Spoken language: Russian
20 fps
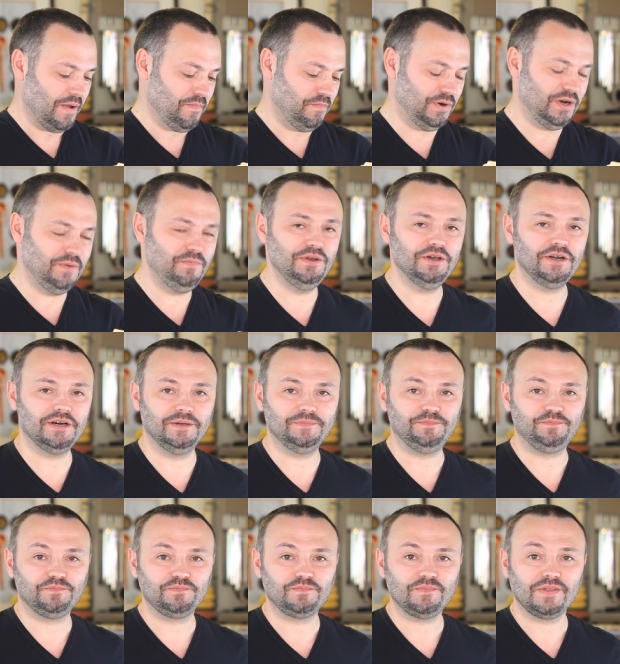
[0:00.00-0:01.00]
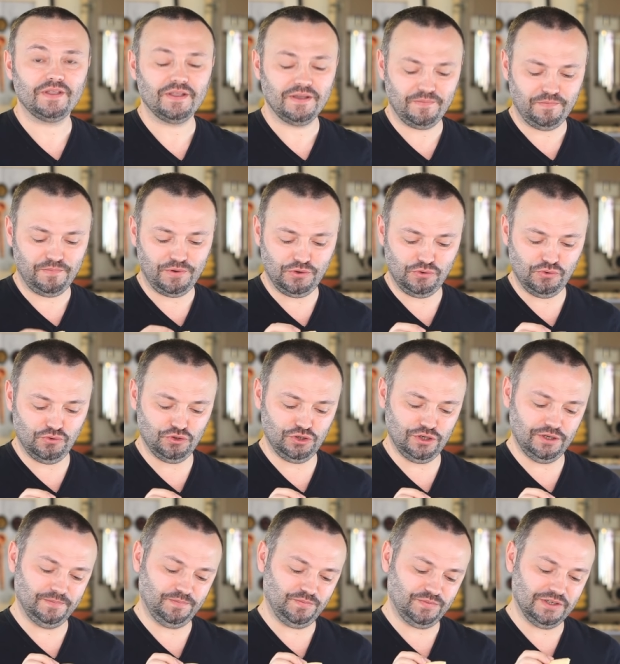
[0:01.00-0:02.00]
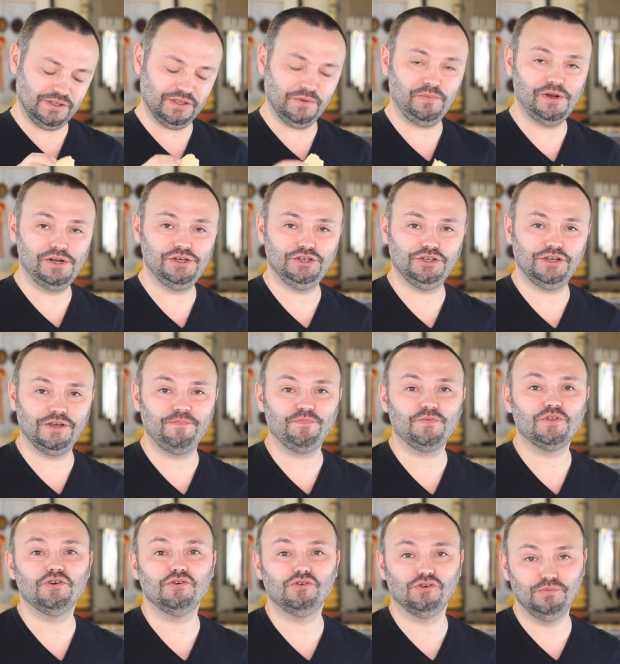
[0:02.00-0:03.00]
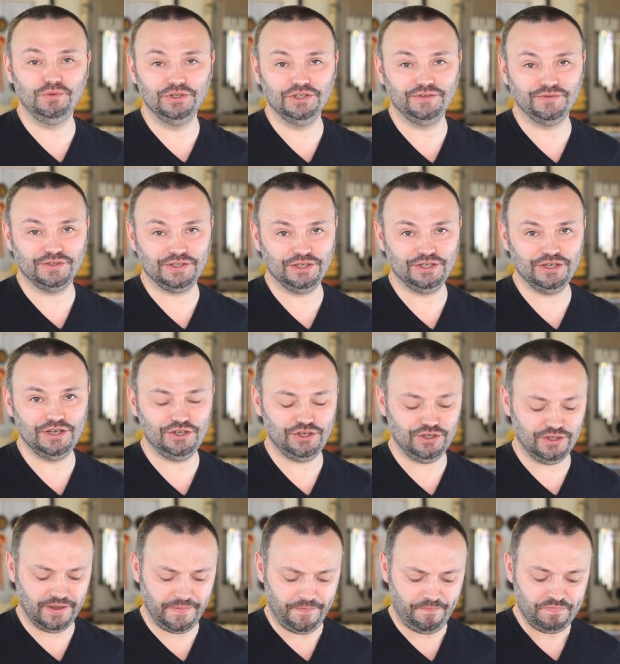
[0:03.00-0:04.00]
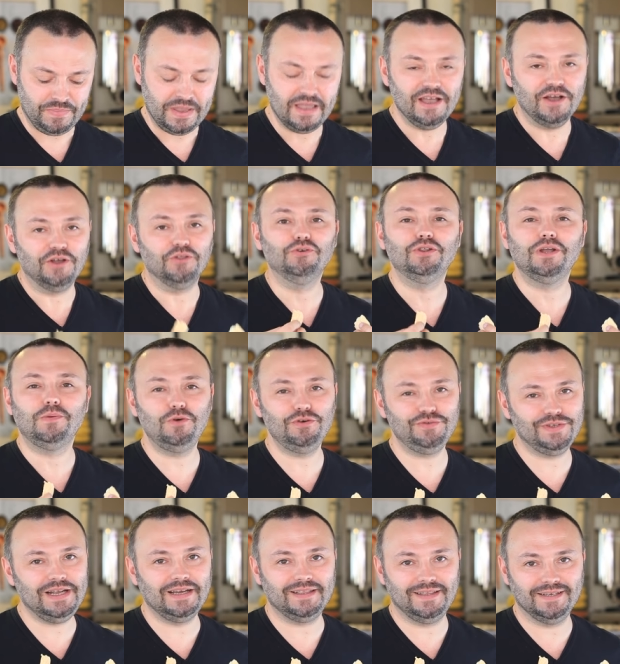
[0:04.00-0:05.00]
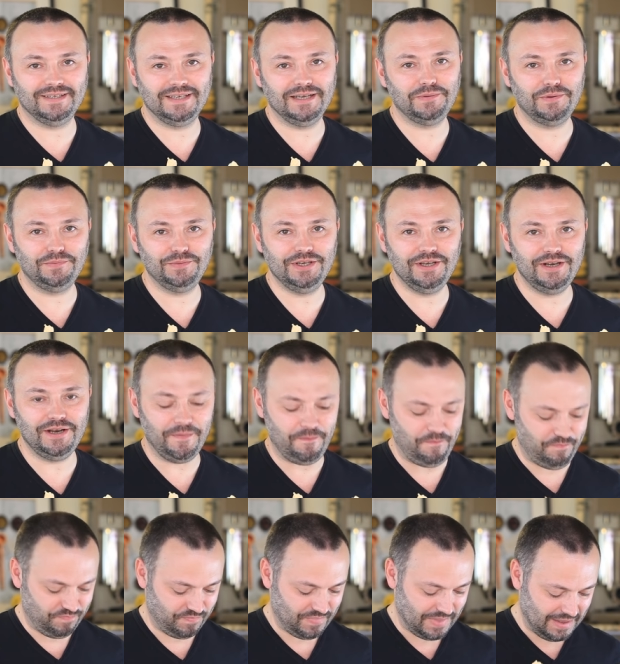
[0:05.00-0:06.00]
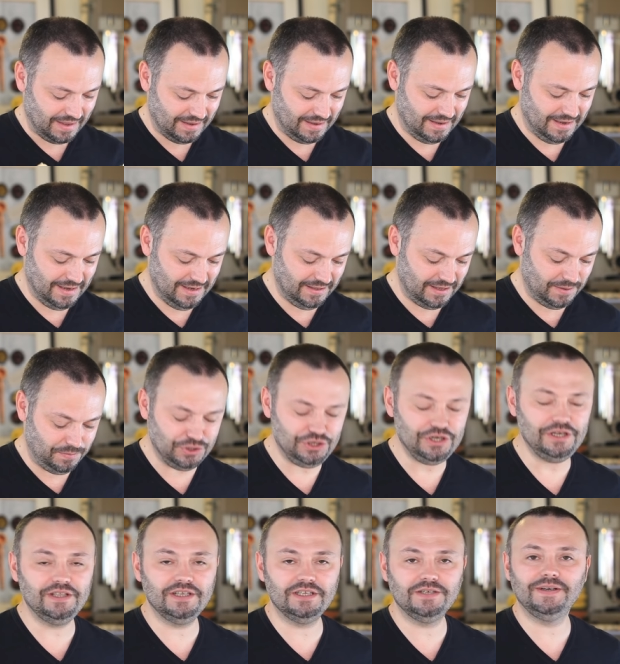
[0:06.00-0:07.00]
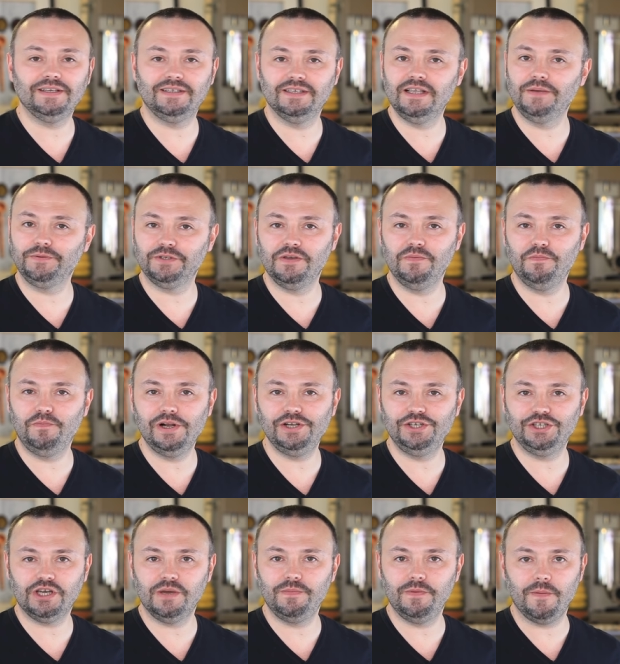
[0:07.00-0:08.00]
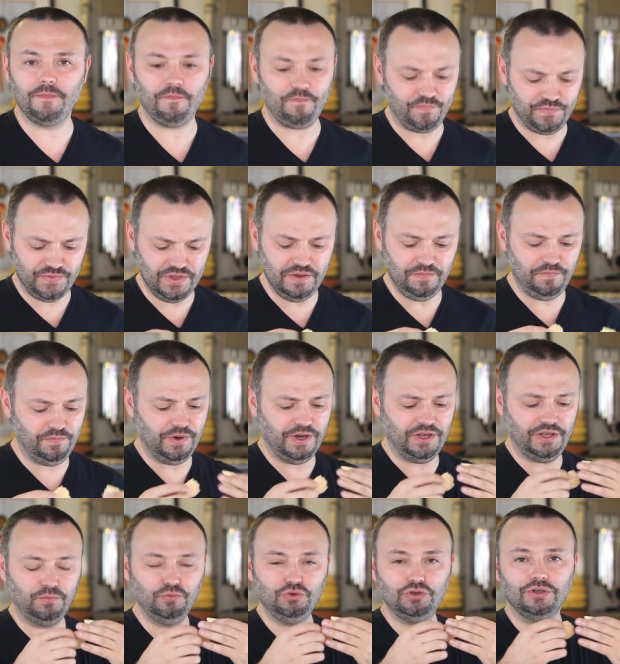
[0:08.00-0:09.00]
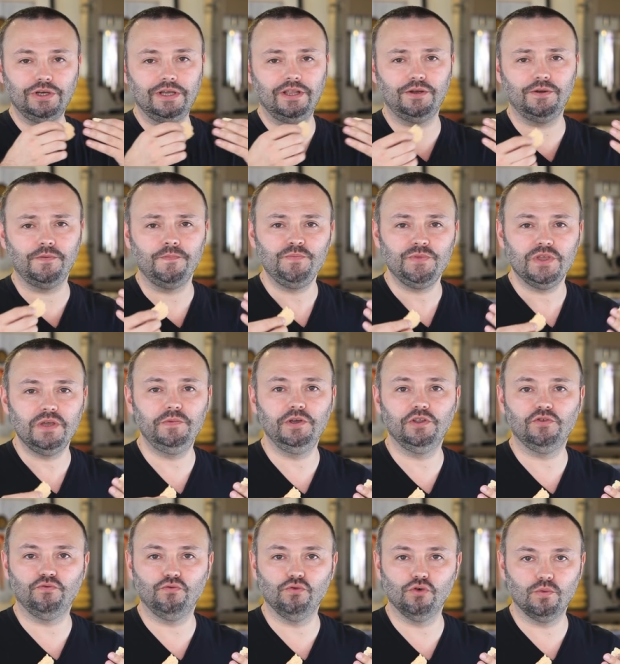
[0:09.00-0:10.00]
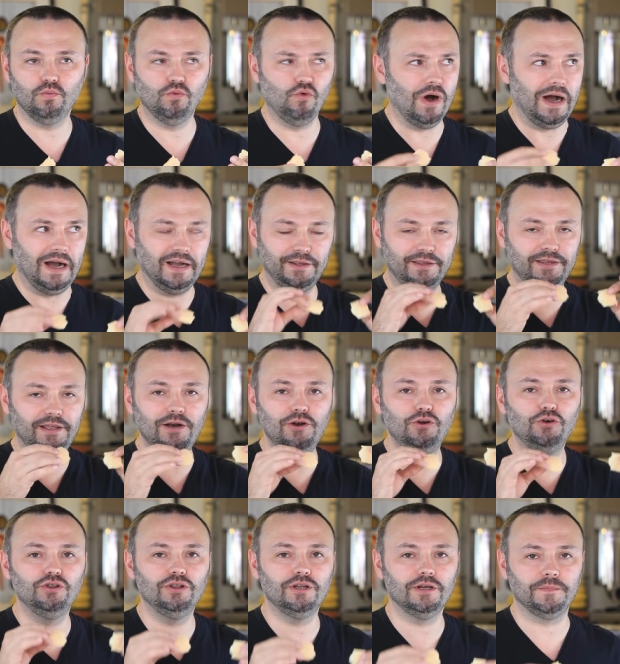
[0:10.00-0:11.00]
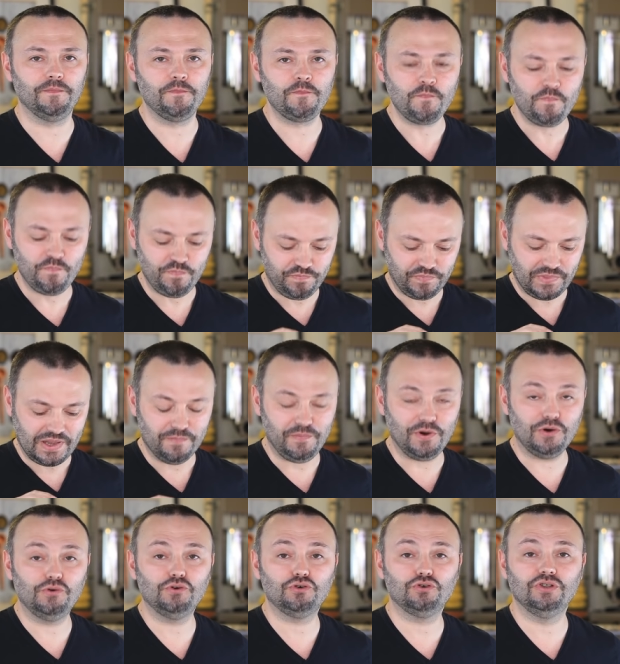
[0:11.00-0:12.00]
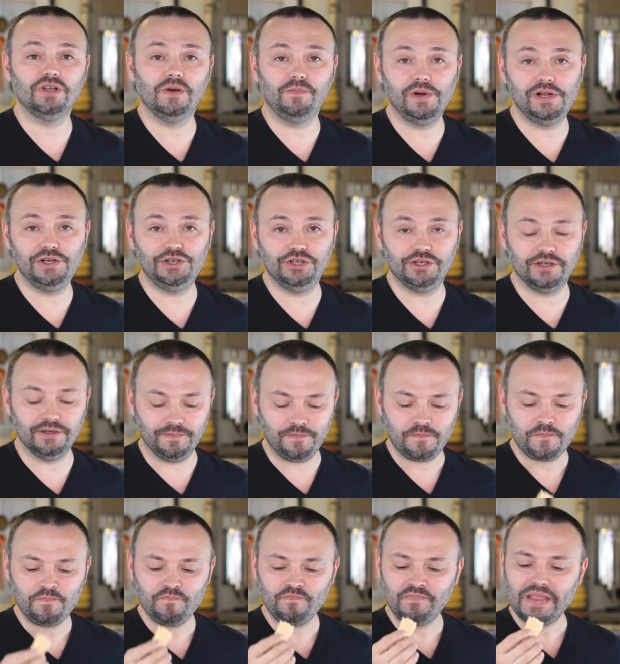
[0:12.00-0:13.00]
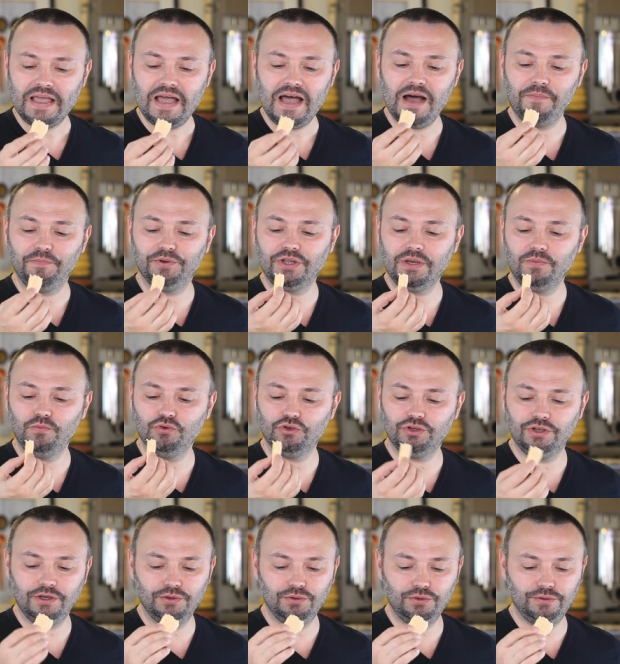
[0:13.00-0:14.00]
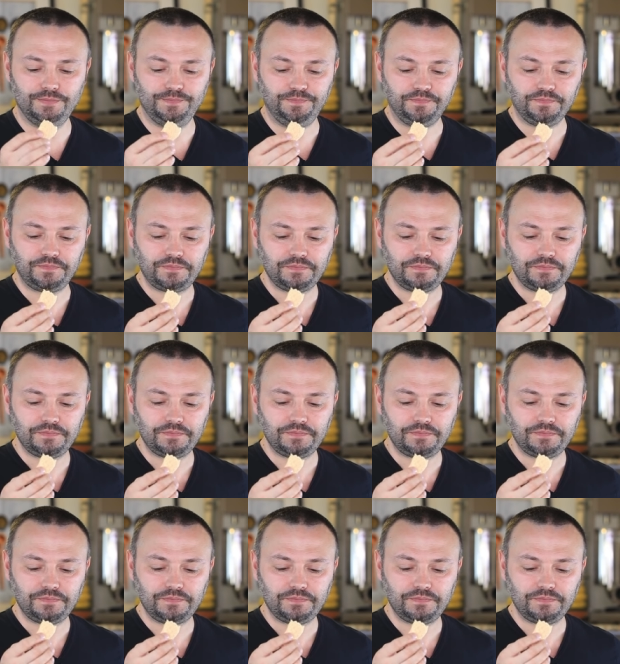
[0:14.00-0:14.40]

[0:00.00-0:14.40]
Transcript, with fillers: примера, похоже, это пальчики робинсовской женщины. Но на мой взгляд, на самом деле, это печенье называется дамскими пальчиками не потому, что оно имеет форму отдаленно похожую на пальчики, а потому что оно